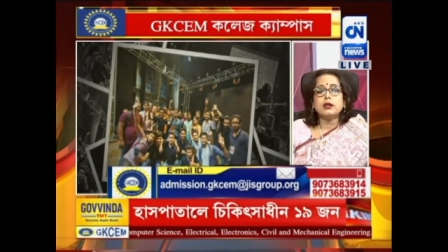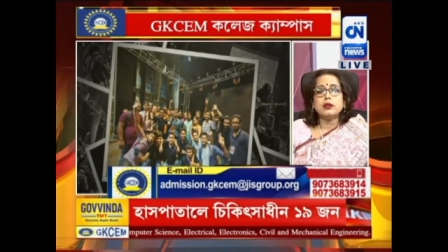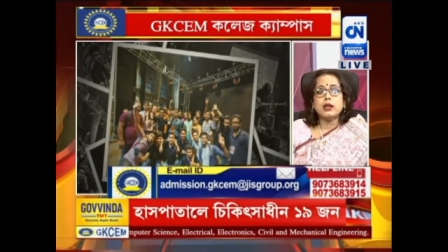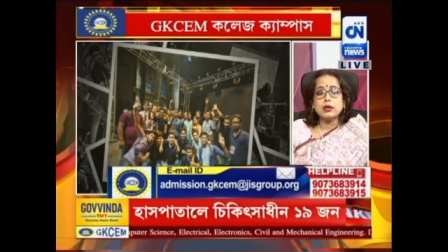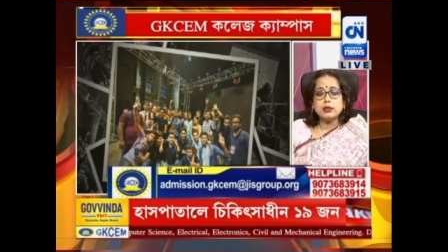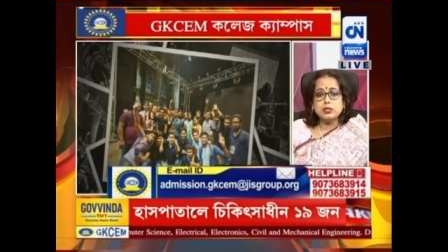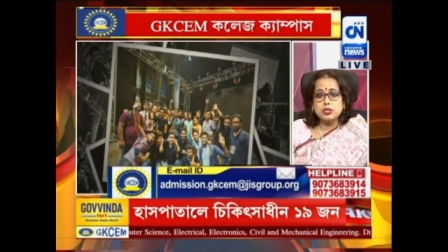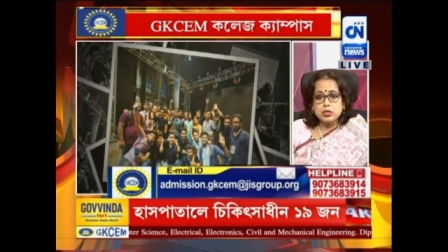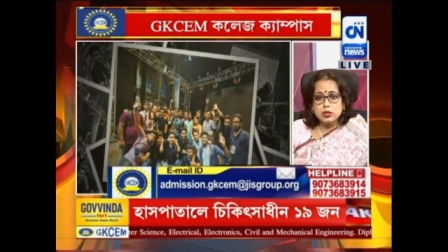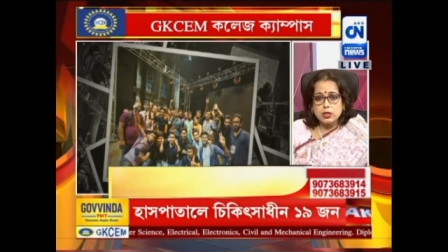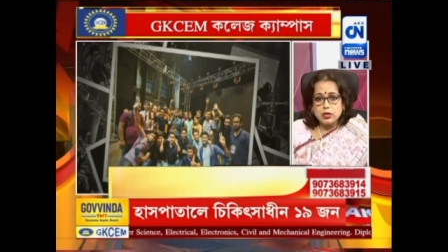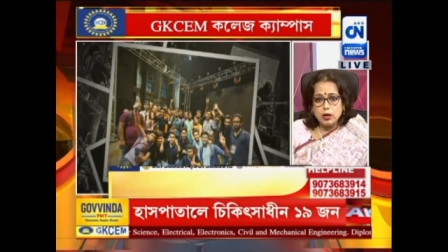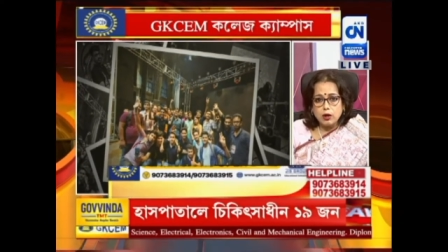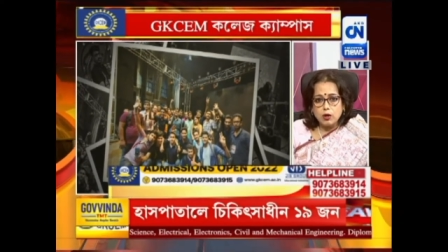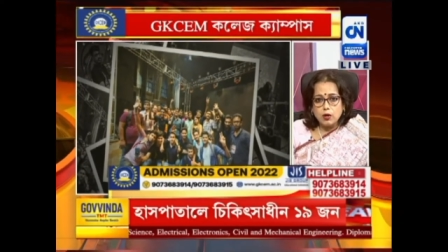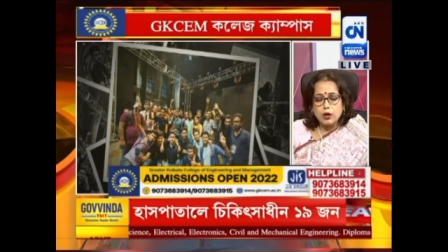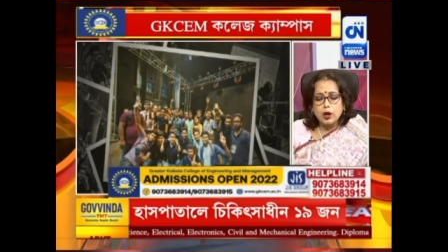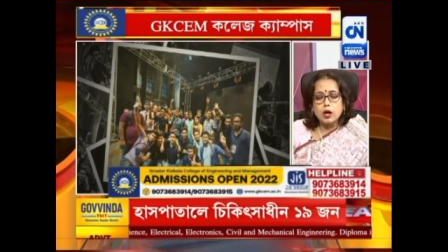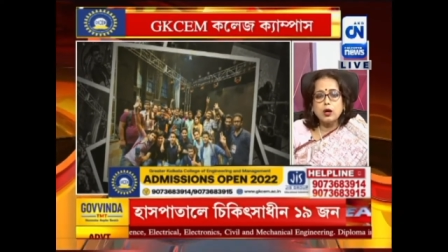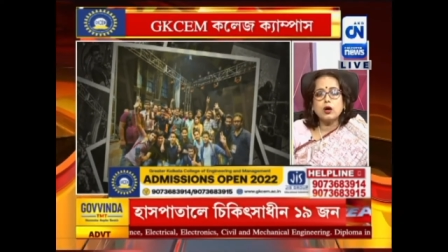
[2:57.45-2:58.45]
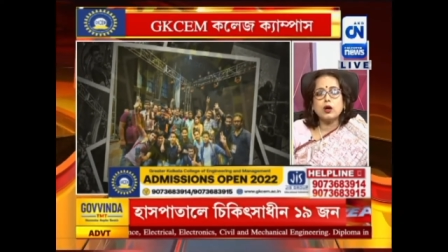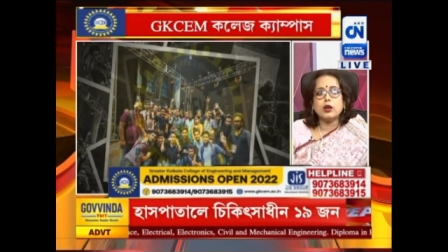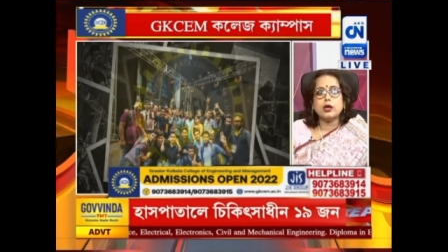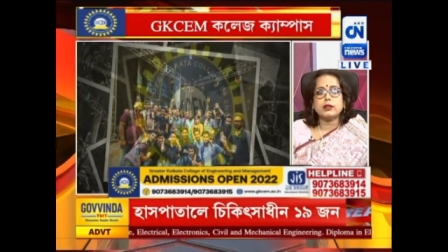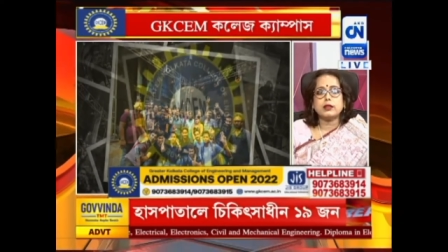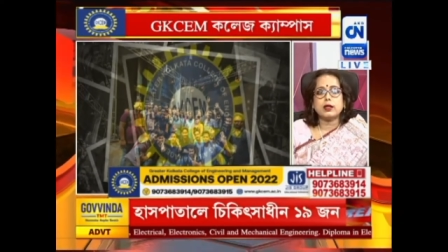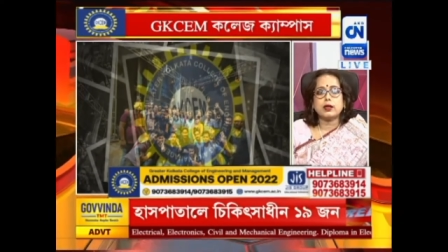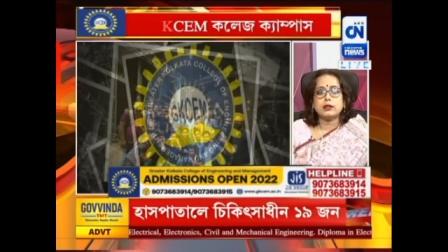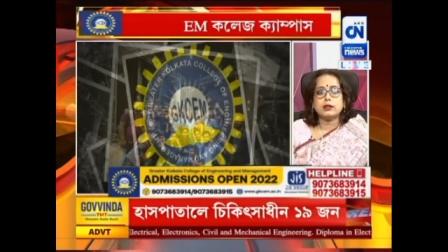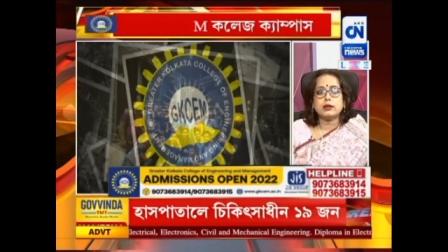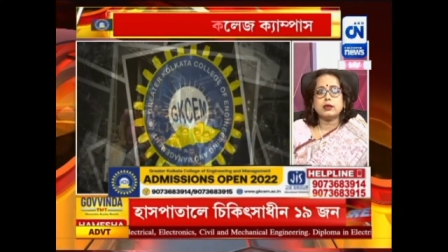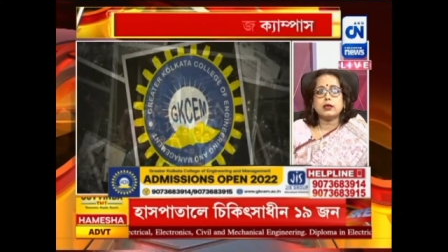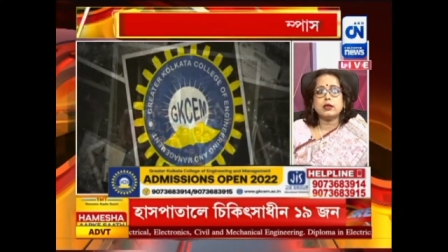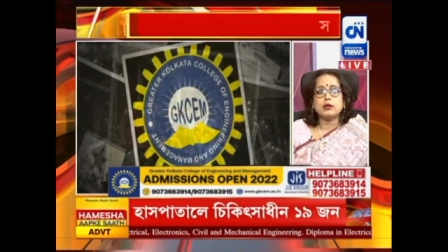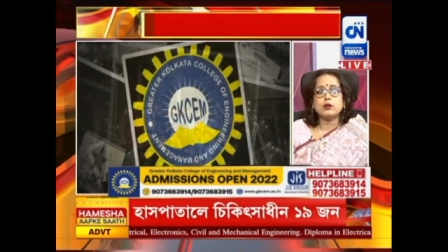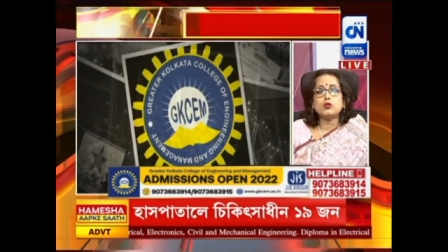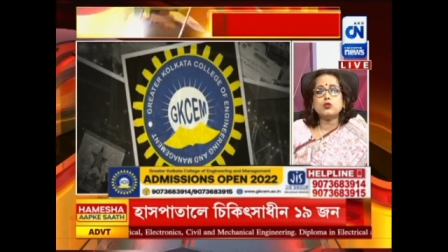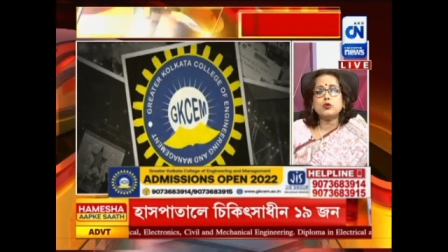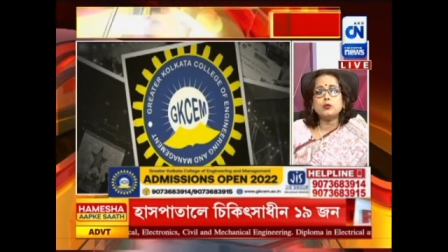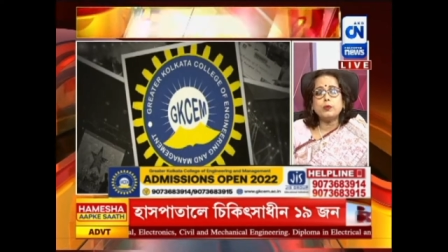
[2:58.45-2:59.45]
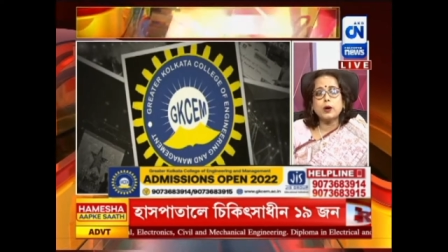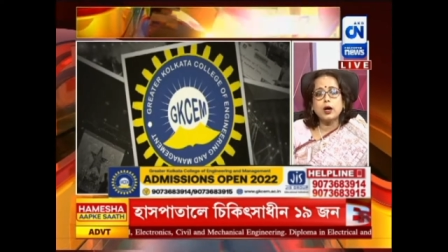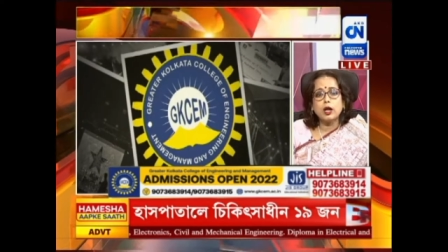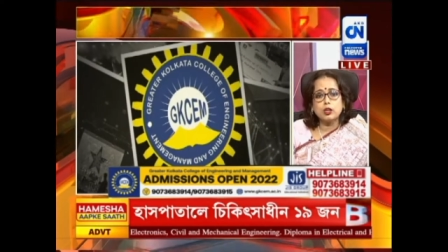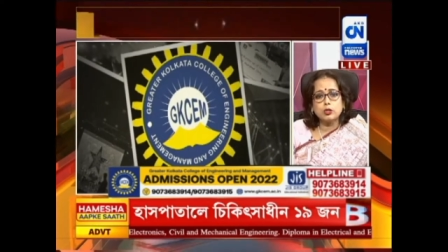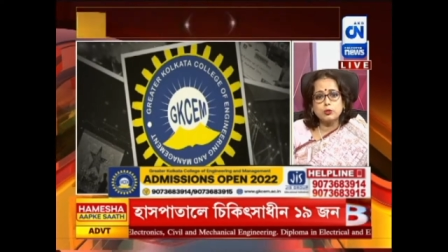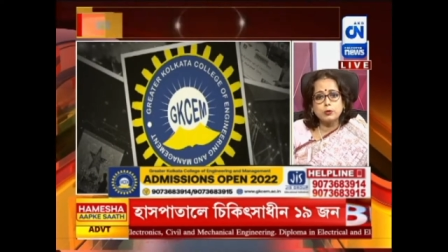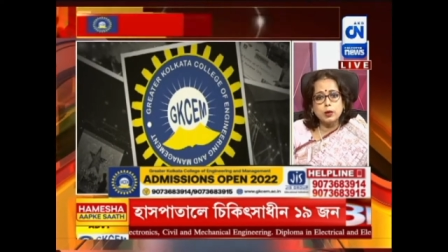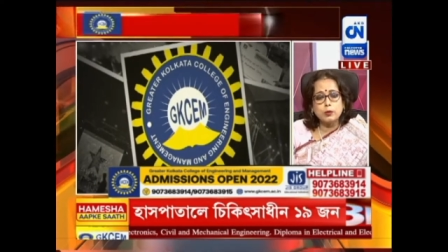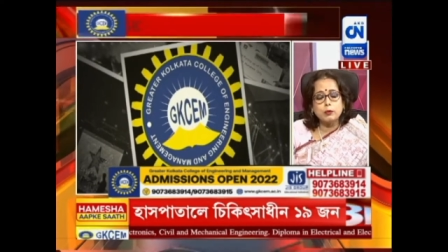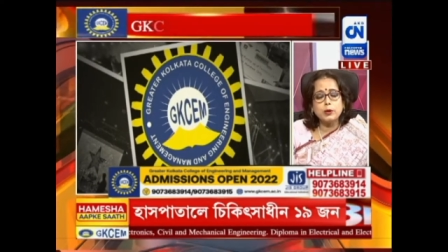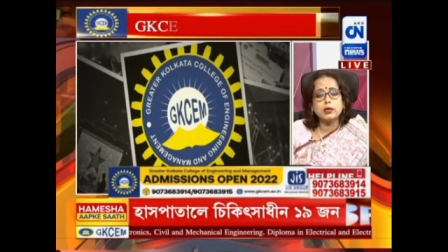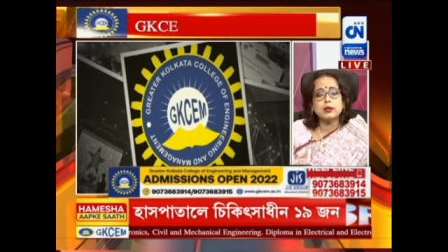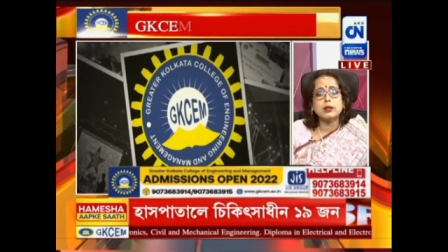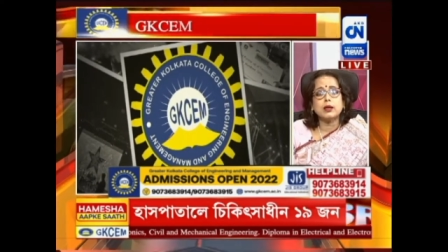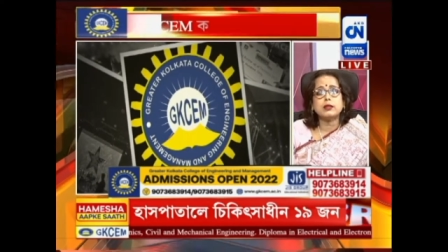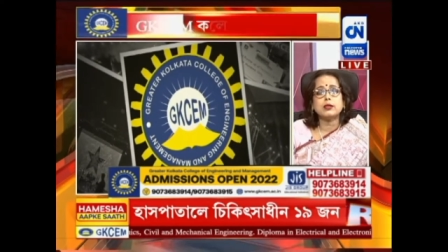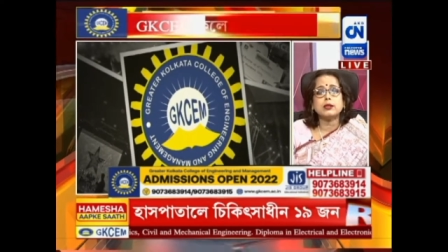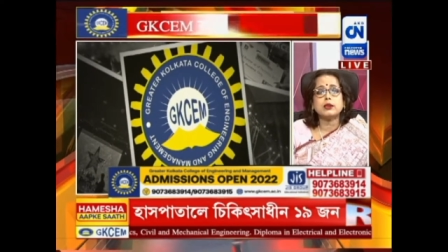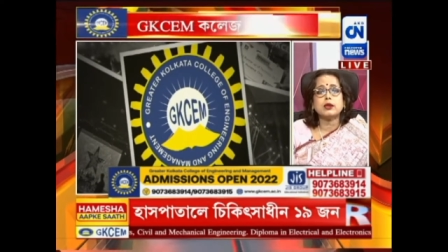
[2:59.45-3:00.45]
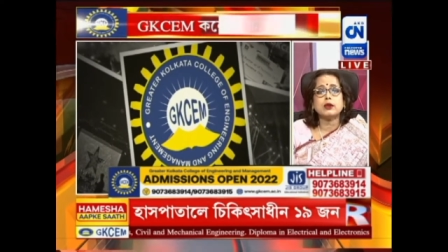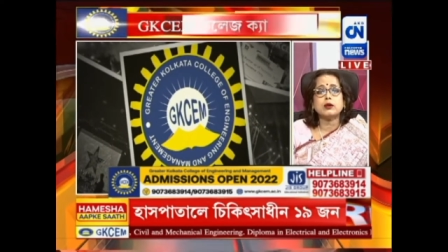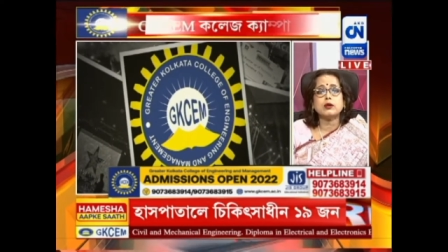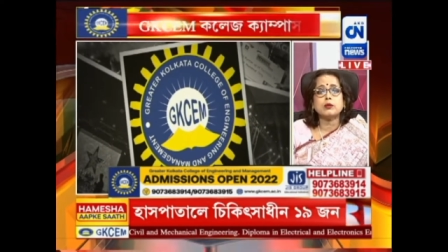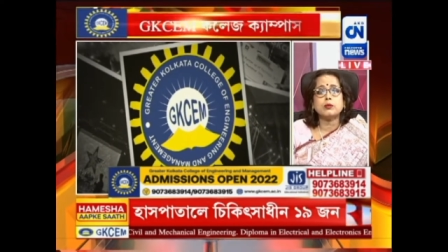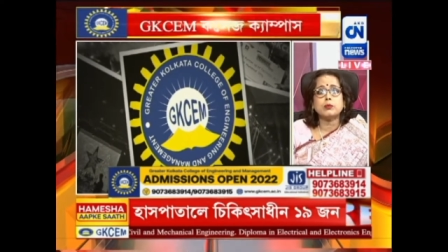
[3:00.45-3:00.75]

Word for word: নার্চারিং করা হয় তাদেরকে খুব ভালোভাবে তাদেরকে